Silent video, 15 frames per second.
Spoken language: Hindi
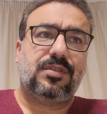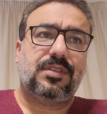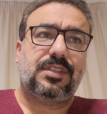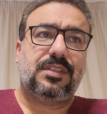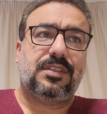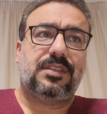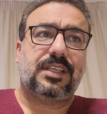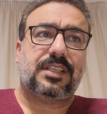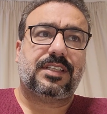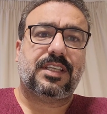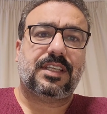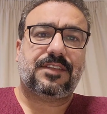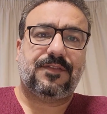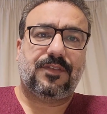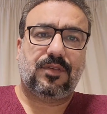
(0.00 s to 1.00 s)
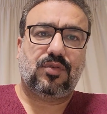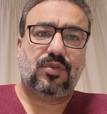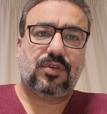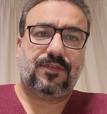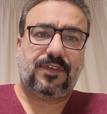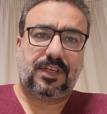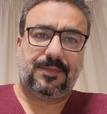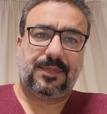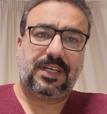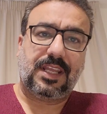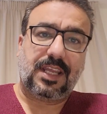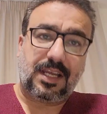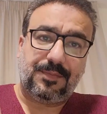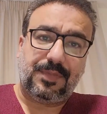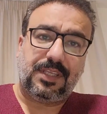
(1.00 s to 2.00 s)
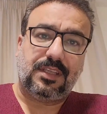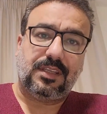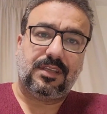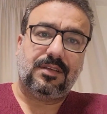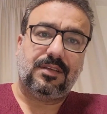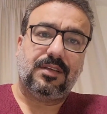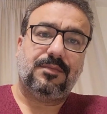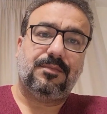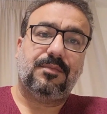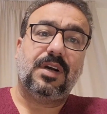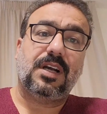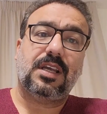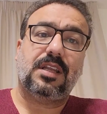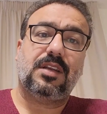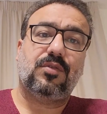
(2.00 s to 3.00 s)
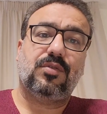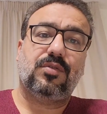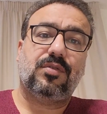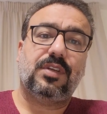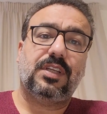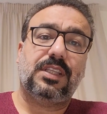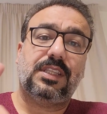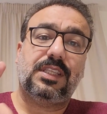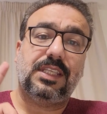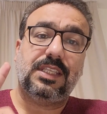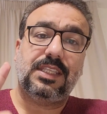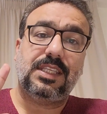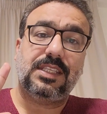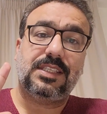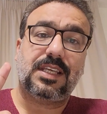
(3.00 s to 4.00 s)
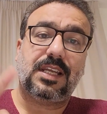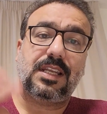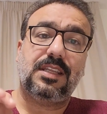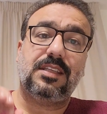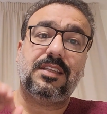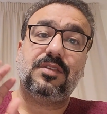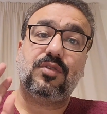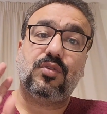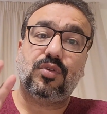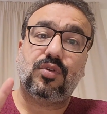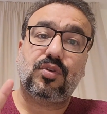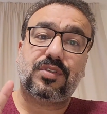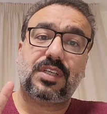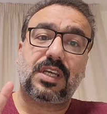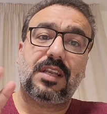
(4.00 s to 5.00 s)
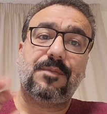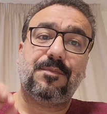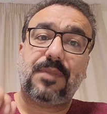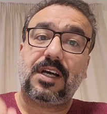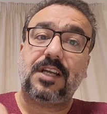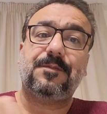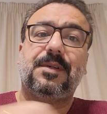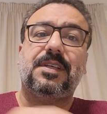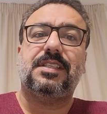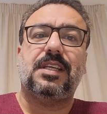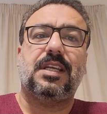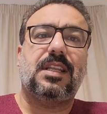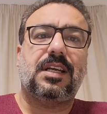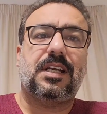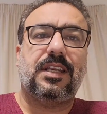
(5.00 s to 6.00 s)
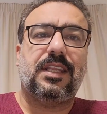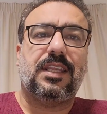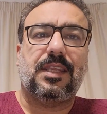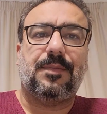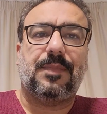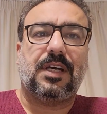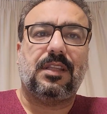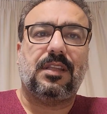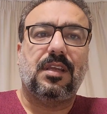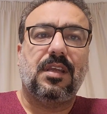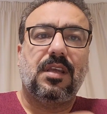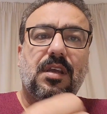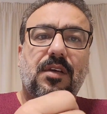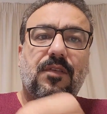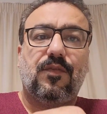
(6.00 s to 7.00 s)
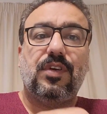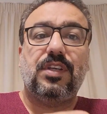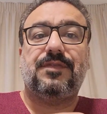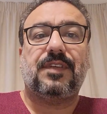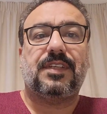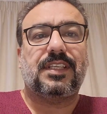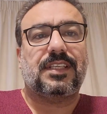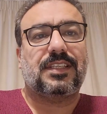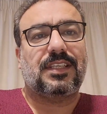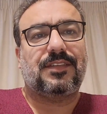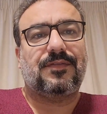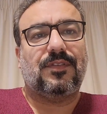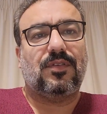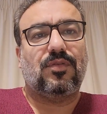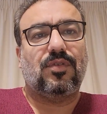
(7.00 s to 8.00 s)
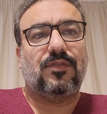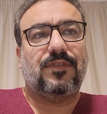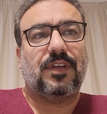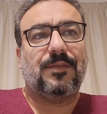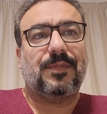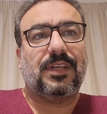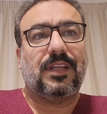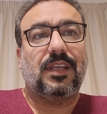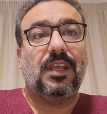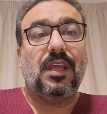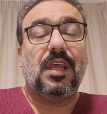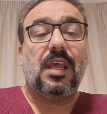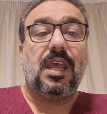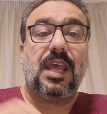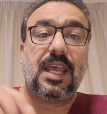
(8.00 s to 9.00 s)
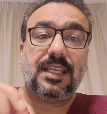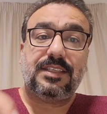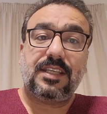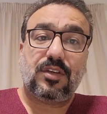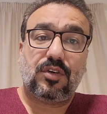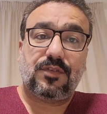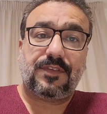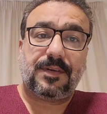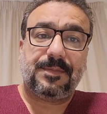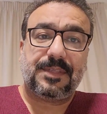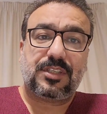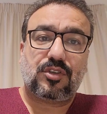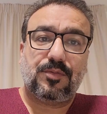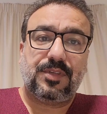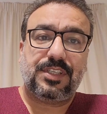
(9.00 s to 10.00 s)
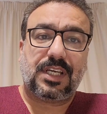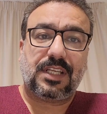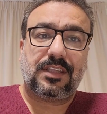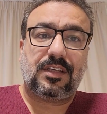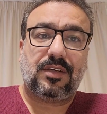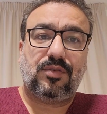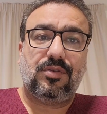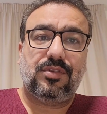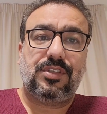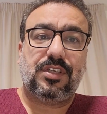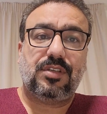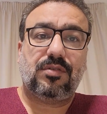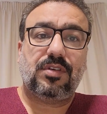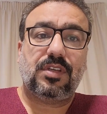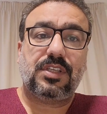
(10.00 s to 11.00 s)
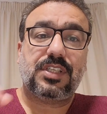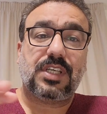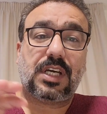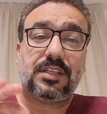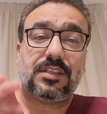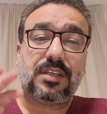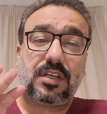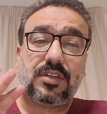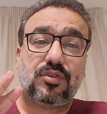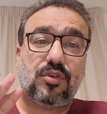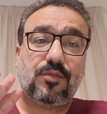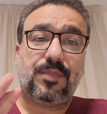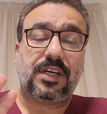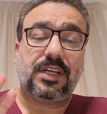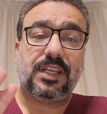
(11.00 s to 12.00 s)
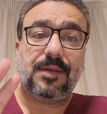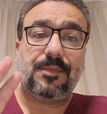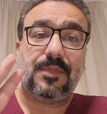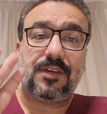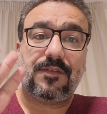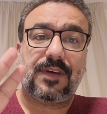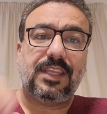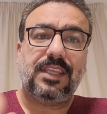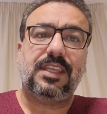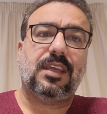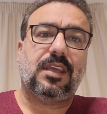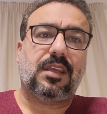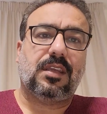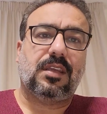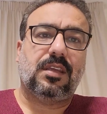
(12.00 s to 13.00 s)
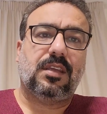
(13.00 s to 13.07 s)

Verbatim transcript: जो सक्सेसफुल गोड फार्मर हैं अभी मगर उन्होंने तीन तीन साल दो दो साल पाँच पाँच साल लगाने के बाद वो इस वक्त सक्सेसफुल गोड फार्मर हैं ऐसे गोड फार्मर्स को भी जानता हूँ जिन्होंने चार चार सौ बकरियाँ मरवाई हैं